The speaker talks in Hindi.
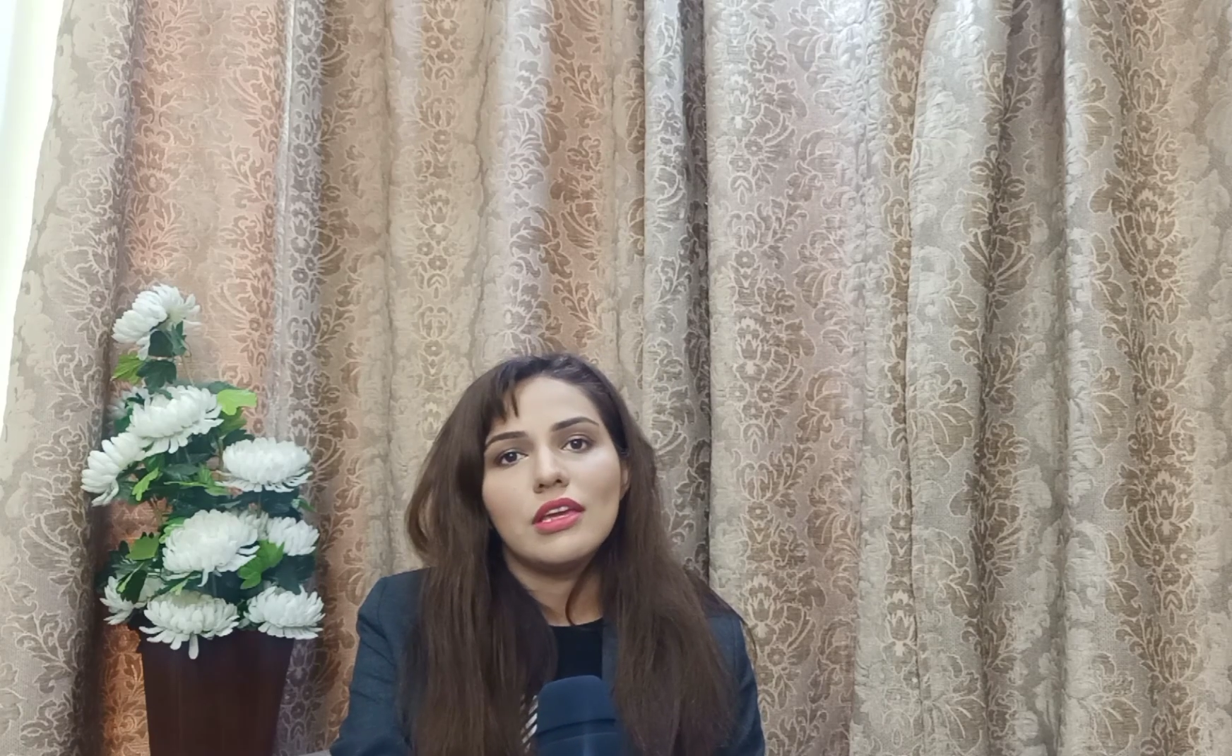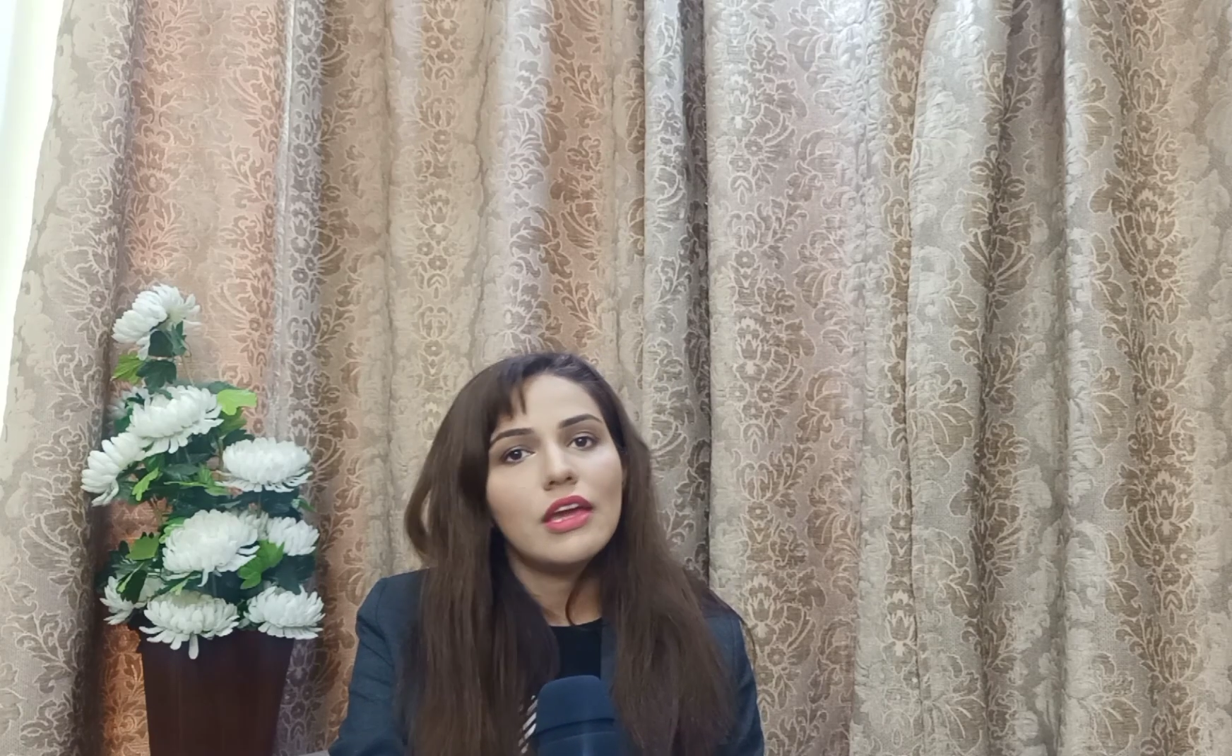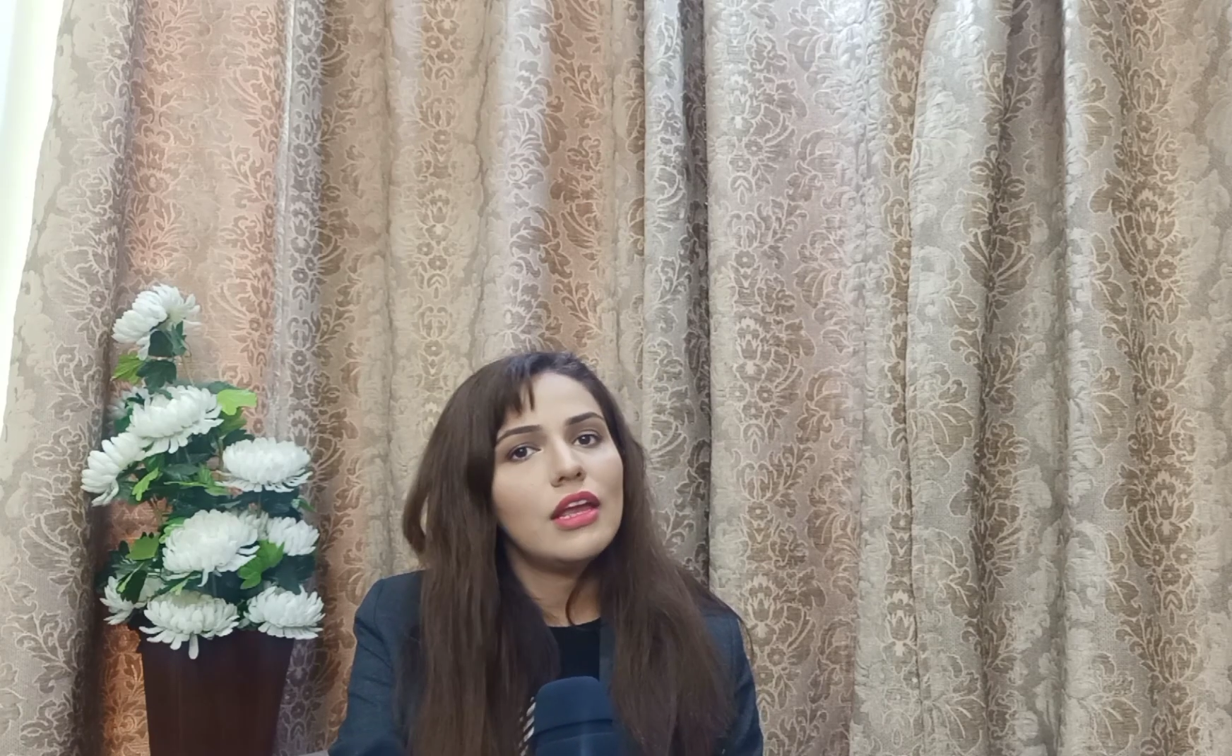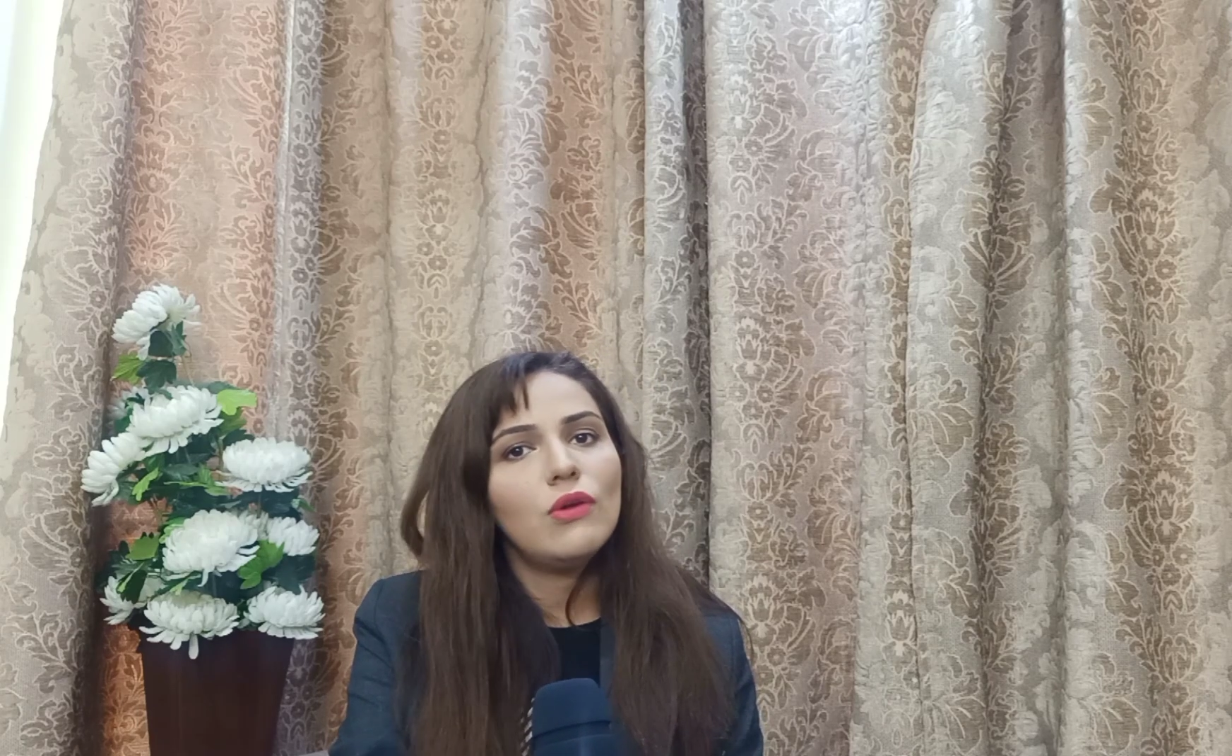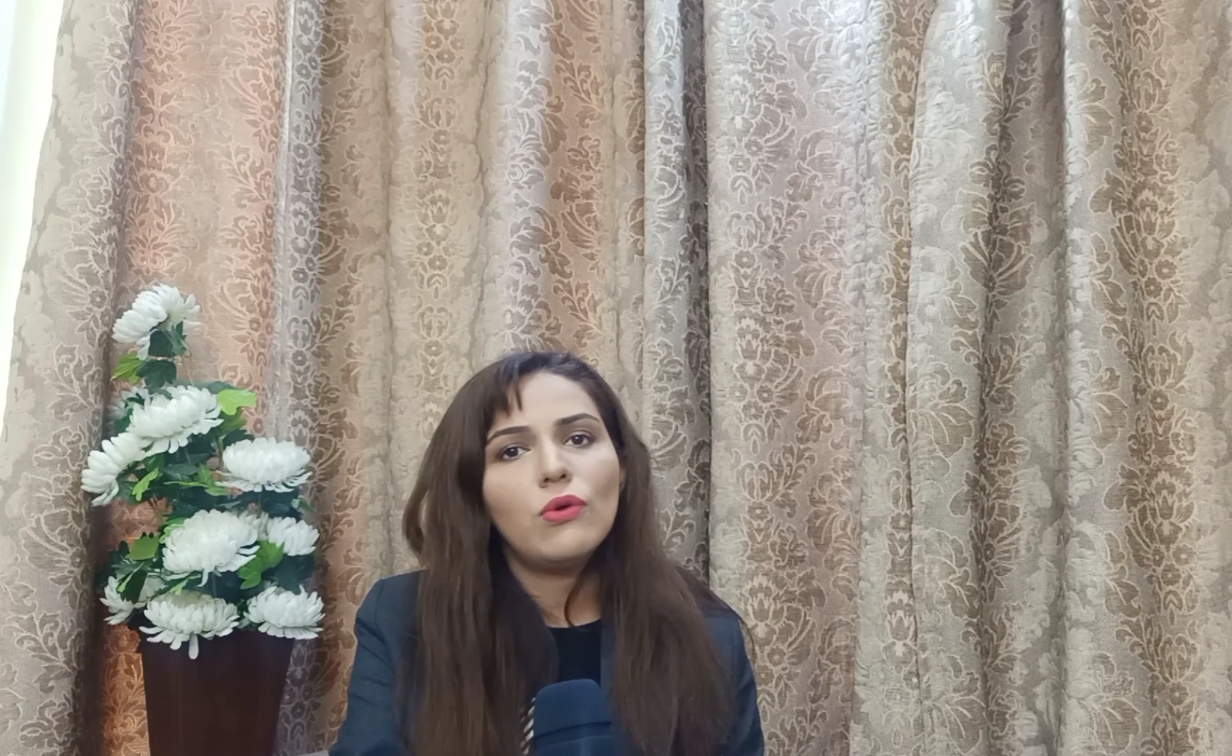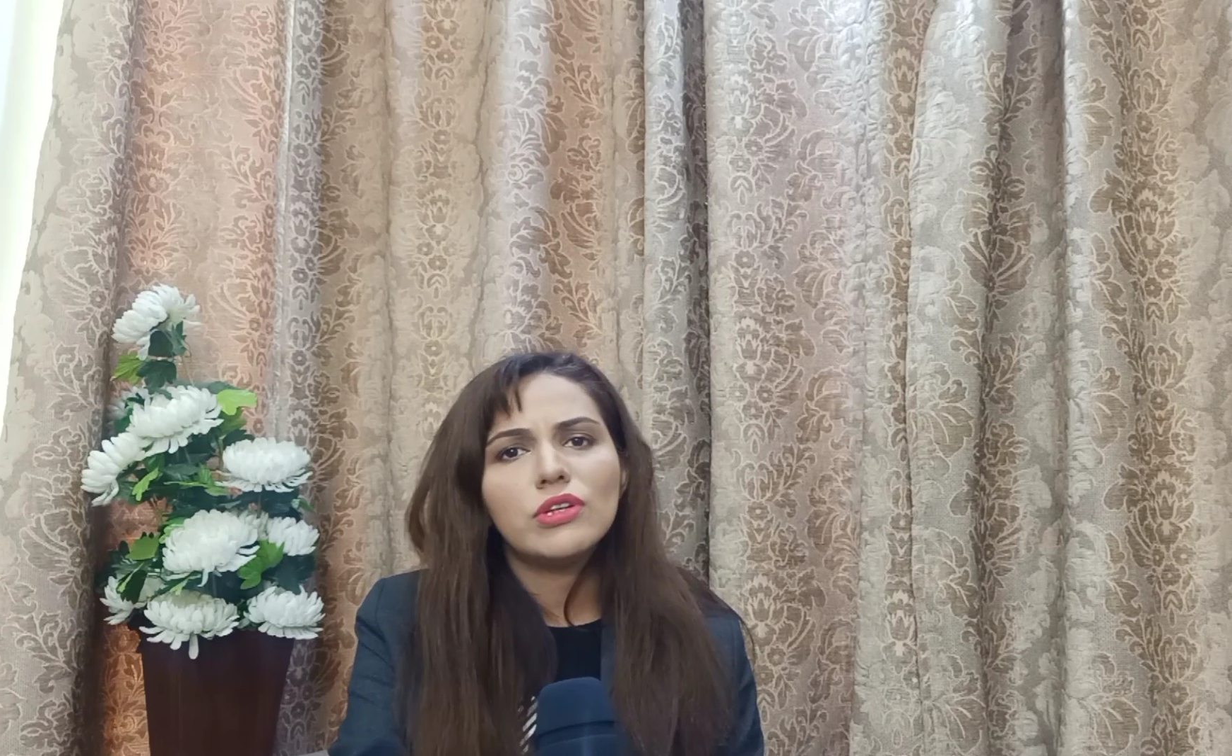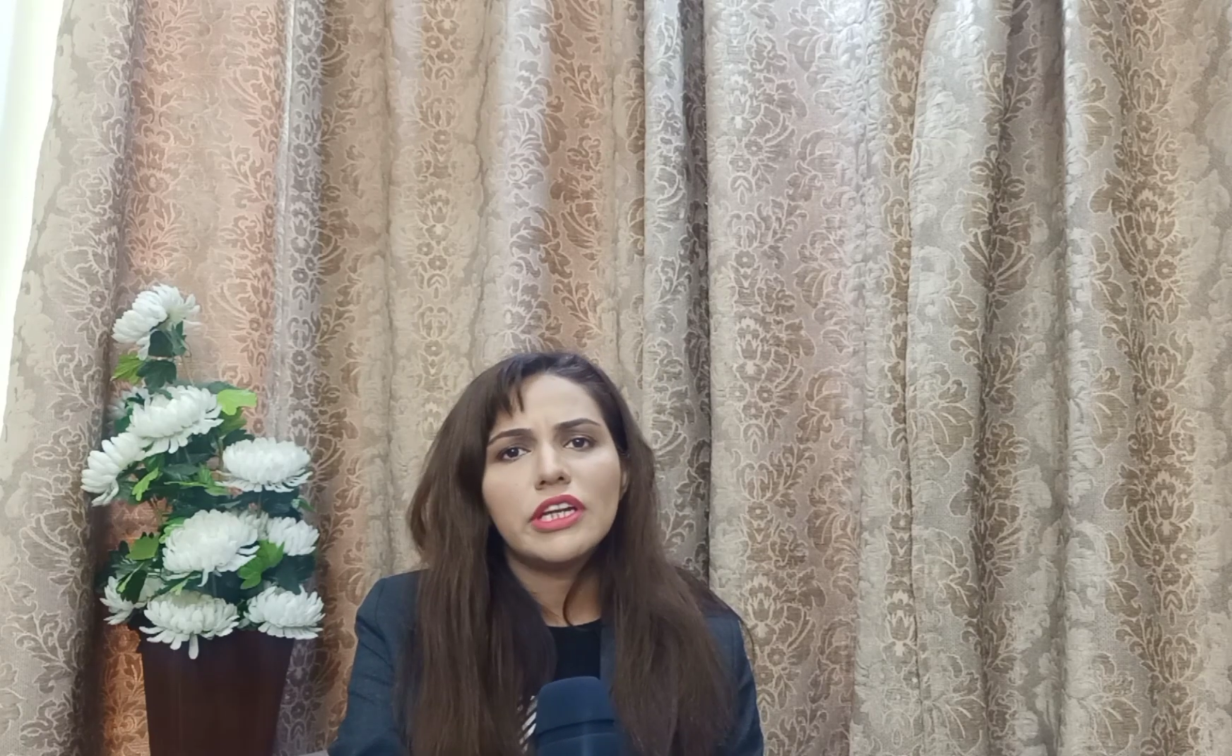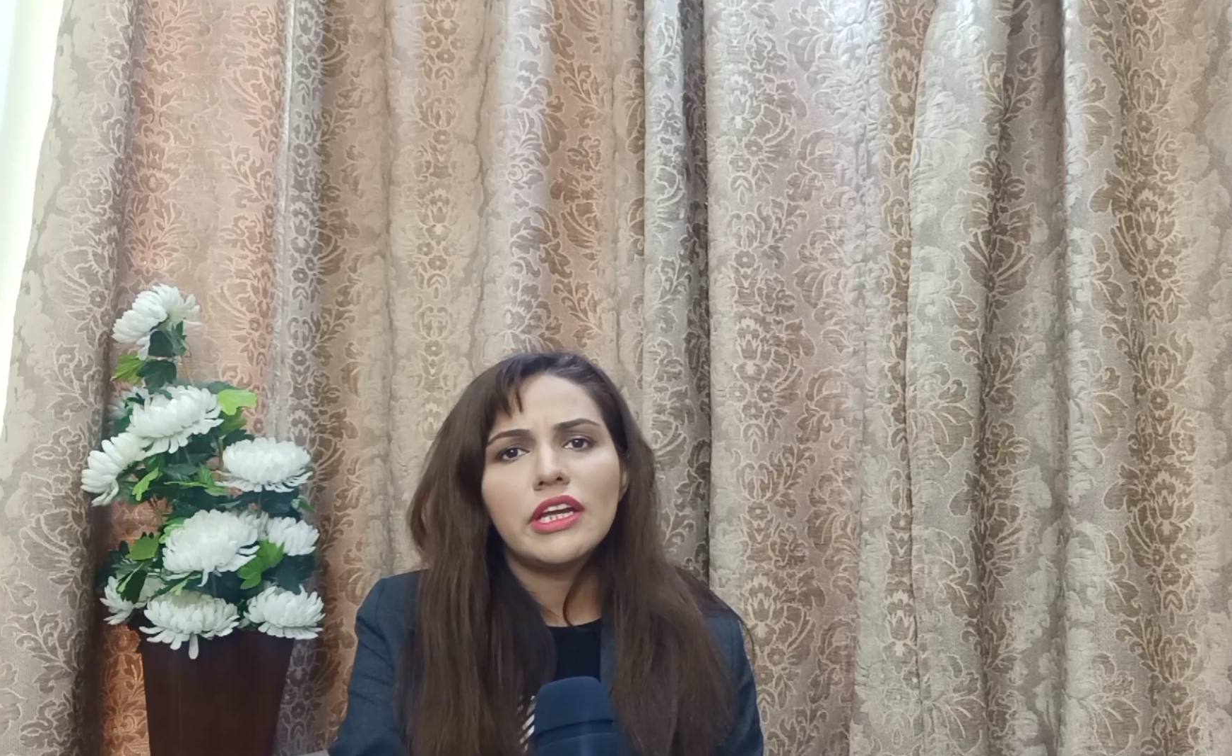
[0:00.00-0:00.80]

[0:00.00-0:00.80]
ये लोग